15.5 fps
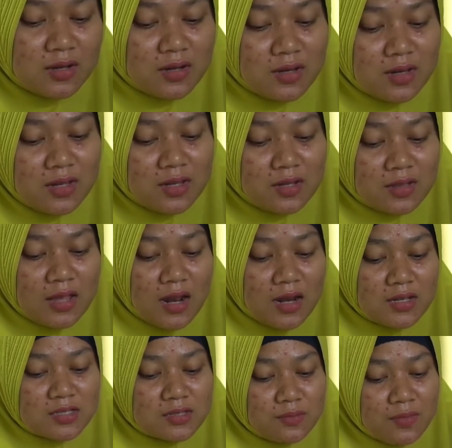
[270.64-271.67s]
Saat
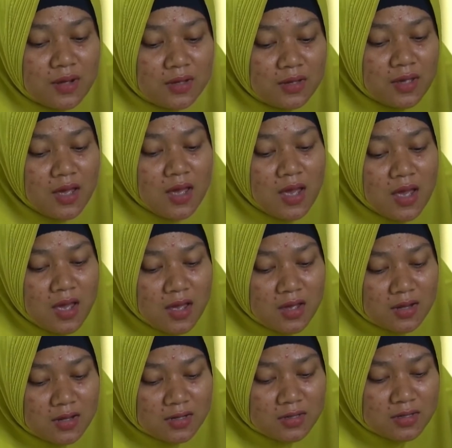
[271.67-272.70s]
mampu menciptakan
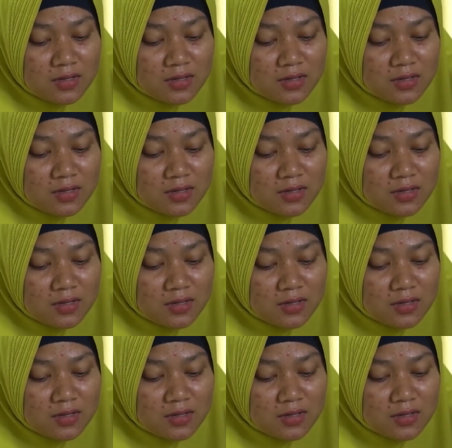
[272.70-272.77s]
barang dan